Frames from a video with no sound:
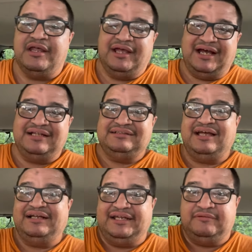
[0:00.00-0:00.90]

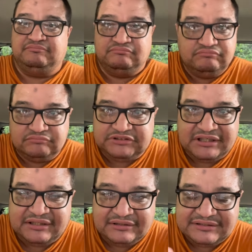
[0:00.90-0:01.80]
hasta que
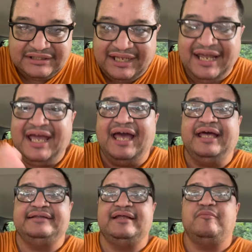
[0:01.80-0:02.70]
se, se crea
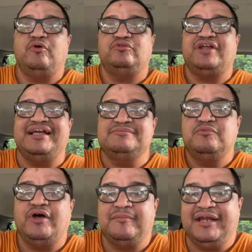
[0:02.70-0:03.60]
este
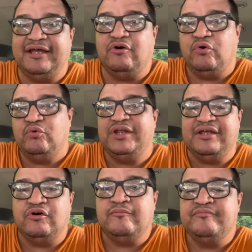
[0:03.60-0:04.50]
monoteísmo hebreo
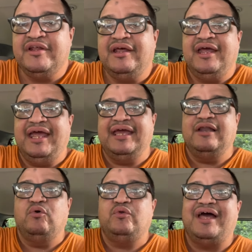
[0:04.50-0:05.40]
judío en
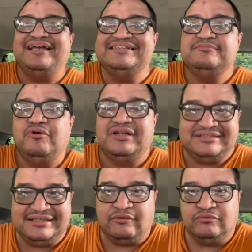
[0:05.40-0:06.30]
el judaísmo del
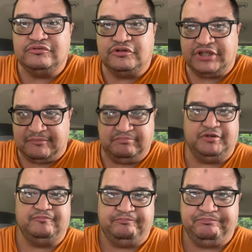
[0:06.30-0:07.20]
segundo templo.